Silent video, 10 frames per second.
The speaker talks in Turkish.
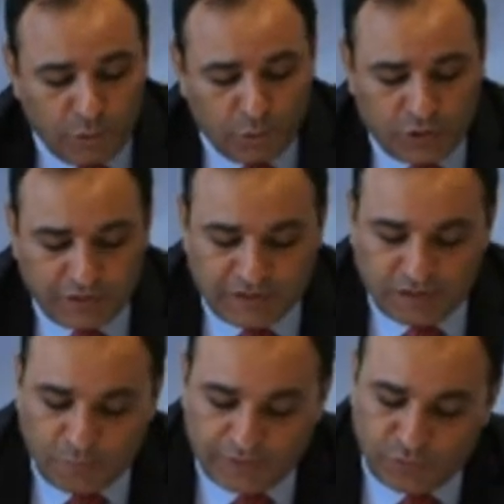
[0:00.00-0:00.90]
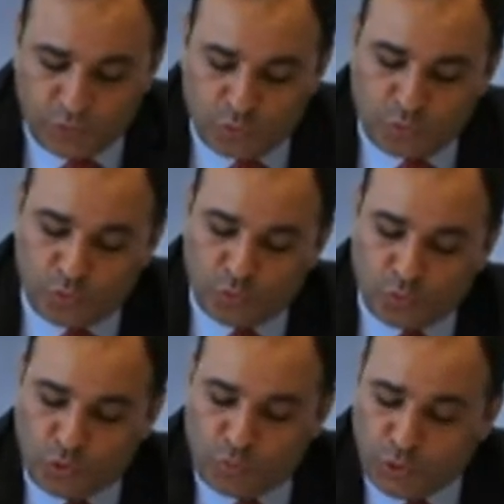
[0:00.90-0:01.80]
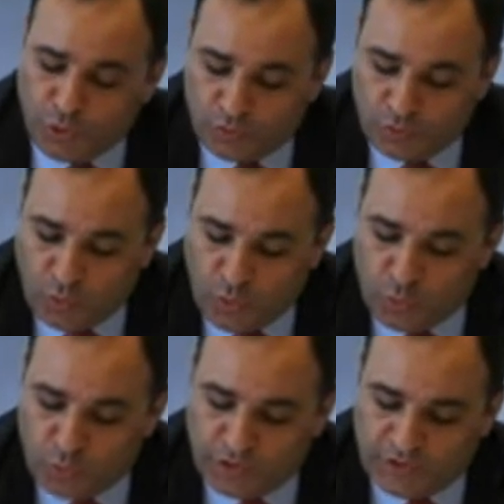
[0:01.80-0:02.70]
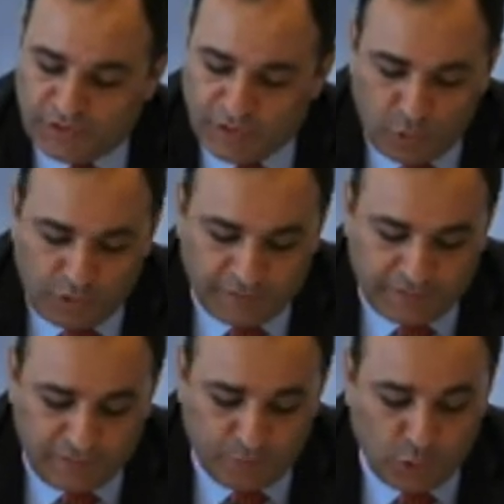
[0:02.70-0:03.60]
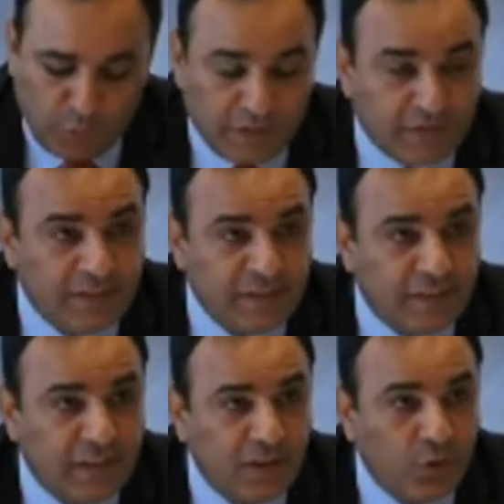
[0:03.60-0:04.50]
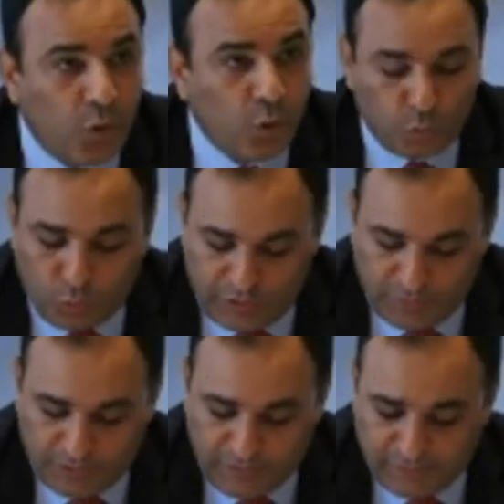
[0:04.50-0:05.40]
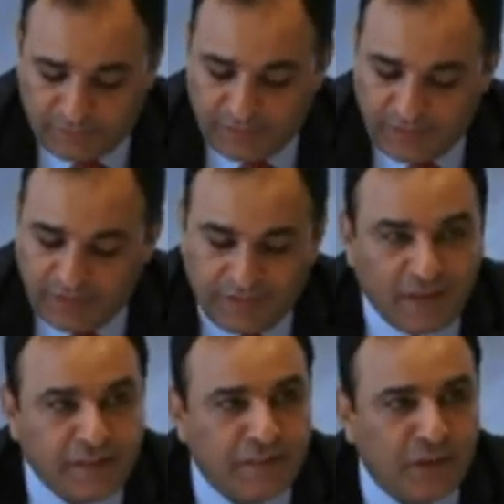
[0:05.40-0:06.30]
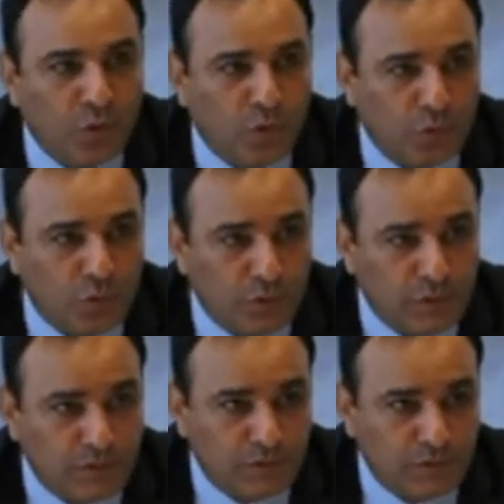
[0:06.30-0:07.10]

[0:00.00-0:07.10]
bir ülkedeki basın özgürlüğünün durumu o ülkenin demokrasinin barometresi niteliğinde olduğu gibi tersi de doğrudur.